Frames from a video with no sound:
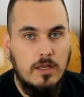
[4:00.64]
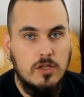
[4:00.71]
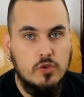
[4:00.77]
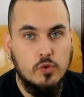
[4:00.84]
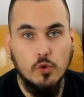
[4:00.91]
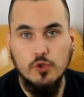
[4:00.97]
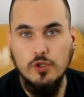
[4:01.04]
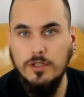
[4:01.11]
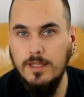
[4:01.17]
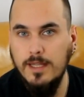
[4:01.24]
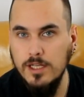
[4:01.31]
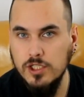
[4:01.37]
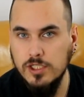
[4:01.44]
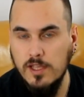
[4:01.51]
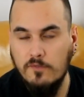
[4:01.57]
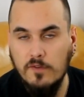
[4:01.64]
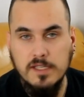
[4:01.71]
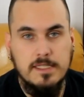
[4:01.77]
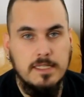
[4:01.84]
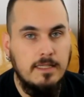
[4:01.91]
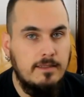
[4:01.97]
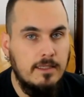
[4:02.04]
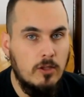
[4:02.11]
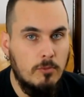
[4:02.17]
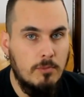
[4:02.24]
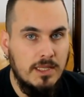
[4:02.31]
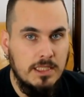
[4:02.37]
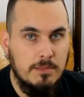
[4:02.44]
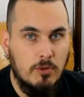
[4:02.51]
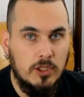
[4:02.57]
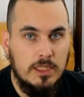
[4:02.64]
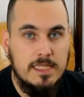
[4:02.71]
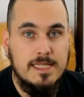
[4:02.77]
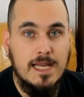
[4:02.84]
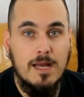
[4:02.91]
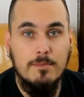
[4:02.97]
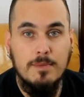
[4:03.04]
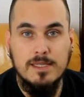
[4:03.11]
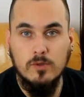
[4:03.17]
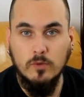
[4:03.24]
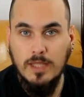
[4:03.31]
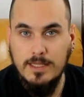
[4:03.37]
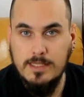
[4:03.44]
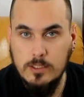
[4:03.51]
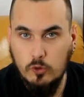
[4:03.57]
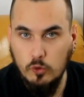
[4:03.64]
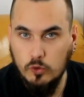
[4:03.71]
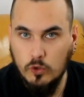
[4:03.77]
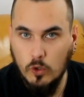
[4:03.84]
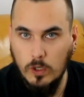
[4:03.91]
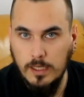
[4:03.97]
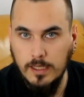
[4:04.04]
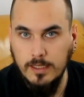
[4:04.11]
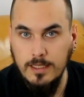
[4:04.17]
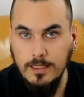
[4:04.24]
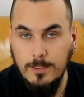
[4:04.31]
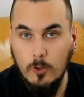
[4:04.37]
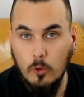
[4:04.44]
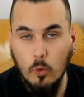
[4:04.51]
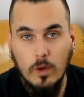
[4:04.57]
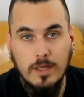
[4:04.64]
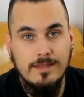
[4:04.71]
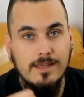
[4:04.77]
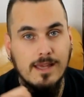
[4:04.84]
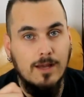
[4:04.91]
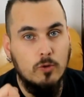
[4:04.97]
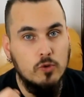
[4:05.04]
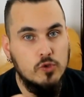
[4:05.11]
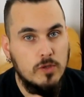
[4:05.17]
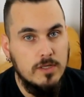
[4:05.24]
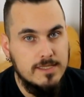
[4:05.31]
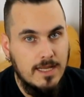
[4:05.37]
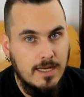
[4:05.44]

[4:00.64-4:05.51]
Son jeune âge, sa facilité dans le maniement des armes et son attitude colérique l'ont aidé à construire sa